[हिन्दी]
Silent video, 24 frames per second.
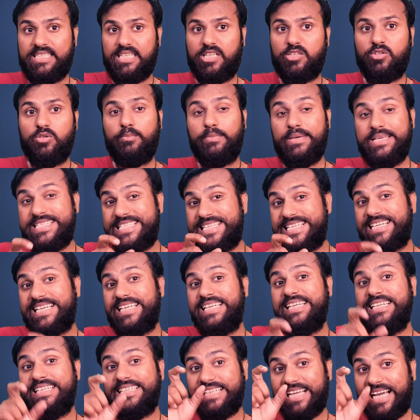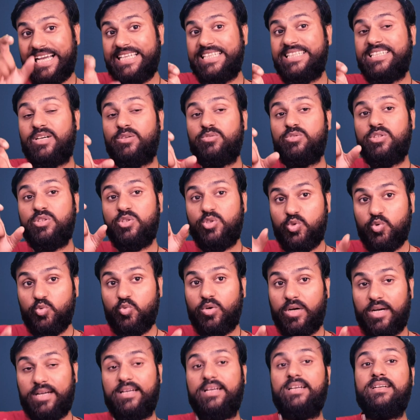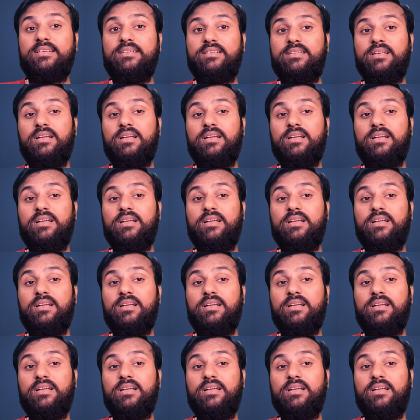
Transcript: जाए तो बेसिकली 9200